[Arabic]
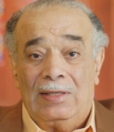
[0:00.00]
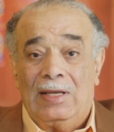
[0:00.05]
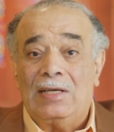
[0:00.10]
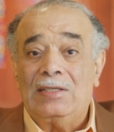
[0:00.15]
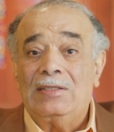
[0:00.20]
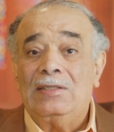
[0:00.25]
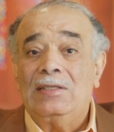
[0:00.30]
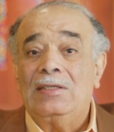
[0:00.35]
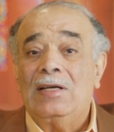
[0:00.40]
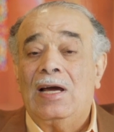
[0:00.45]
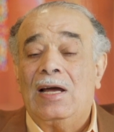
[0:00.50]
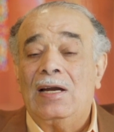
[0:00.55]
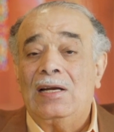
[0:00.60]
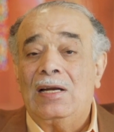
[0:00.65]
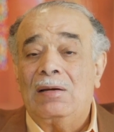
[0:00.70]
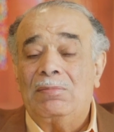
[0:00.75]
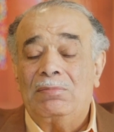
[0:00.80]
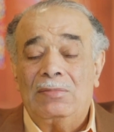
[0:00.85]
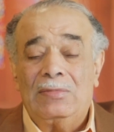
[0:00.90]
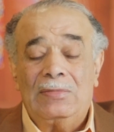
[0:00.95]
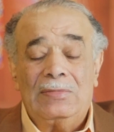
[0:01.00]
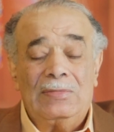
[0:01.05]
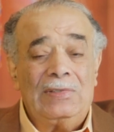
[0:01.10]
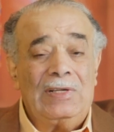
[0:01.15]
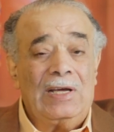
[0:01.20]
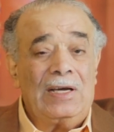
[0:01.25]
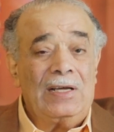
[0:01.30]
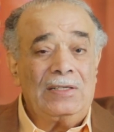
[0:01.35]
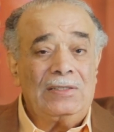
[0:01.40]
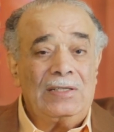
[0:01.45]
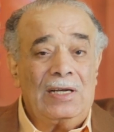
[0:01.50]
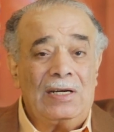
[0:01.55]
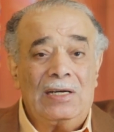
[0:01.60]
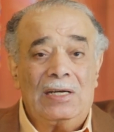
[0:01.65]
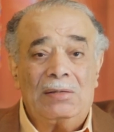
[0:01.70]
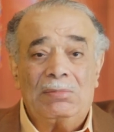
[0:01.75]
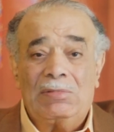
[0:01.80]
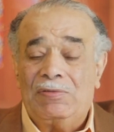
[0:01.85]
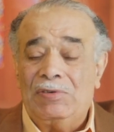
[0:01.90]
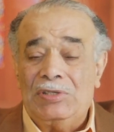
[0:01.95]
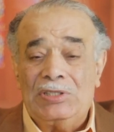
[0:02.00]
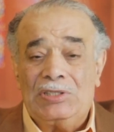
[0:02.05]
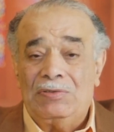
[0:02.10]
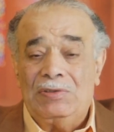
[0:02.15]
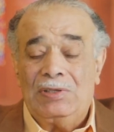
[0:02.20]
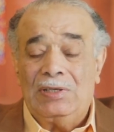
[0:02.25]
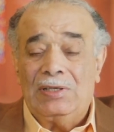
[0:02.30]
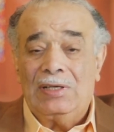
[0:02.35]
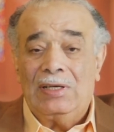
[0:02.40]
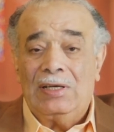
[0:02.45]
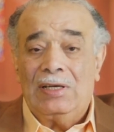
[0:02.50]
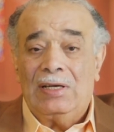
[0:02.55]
ده جهنم ده الجنة ما فيش فيه